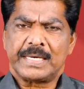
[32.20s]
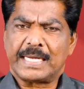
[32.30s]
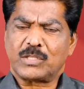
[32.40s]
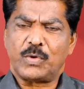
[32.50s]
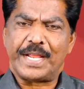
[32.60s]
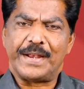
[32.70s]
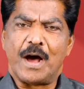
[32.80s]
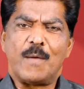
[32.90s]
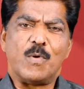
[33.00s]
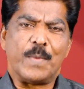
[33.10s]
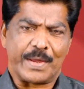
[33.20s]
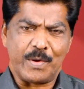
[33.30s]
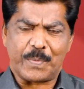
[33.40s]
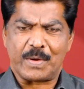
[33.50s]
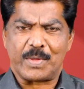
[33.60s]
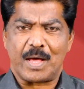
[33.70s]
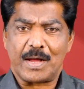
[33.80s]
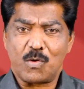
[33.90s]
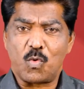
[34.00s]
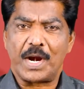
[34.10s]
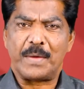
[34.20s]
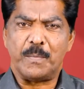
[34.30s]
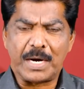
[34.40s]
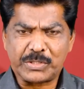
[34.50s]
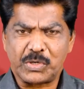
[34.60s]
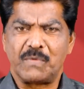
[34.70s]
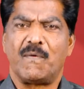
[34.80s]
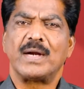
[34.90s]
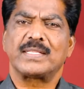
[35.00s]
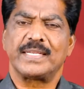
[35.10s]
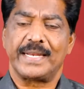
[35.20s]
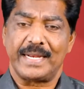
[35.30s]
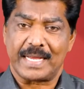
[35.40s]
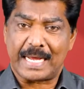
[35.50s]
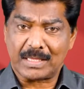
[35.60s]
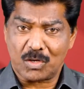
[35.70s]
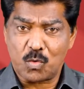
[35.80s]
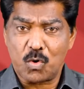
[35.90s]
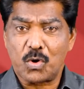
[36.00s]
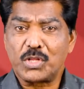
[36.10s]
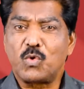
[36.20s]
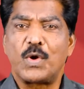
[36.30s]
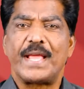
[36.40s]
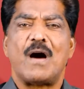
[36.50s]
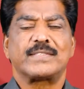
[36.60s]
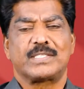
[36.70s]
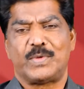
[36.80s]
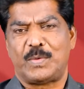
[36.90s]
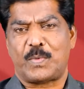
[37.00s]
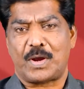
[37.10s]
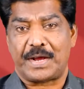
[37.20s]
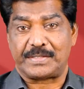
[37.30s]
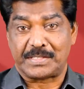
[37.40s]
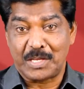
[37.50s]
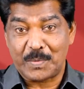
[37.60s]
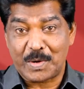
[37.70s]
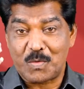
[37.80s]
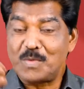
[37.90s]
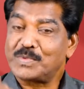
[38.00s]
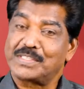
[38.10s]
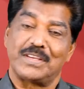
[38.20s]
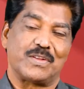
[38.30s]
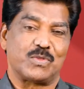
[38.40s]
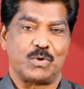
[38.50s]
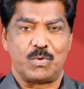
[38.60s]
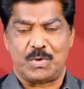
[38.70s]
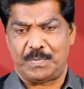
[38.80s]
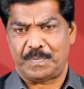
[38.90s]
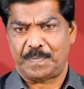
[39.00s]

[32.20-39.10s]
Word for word: கர்த்தருடைய நாமம் மகிமைப்படுவதாக உங்களை மகிழ்ச்சியோடு வாழ்த்துகிறேன் கர்த்தர் உங்களோடு உங்களை ஆசீர்வதிப்பாராக சீர்வருவோம் சிகரம் தொடுவோம்